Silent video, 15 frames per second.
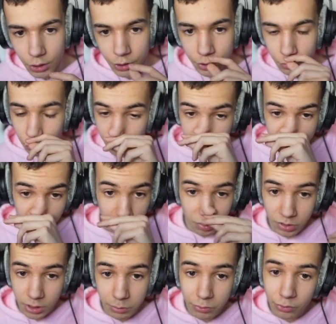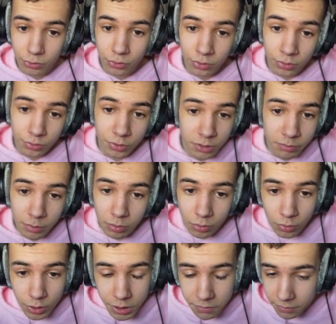J'ai toujours fait ça depuis le début du jeu, je sais pas
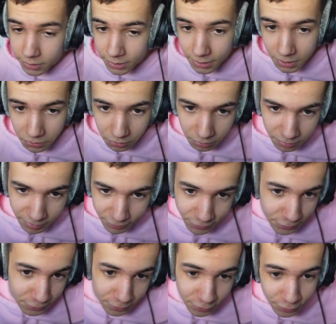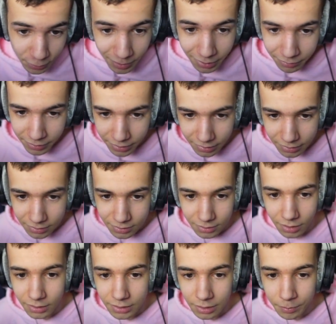pourquoi j'ai fait ça d'ailleurs, mais vu que je préfère,
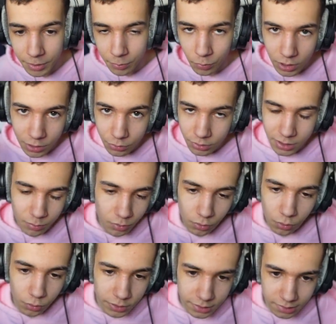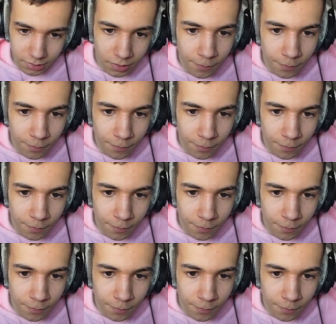ça, pique moins les yeux, c'est mon gros, etc.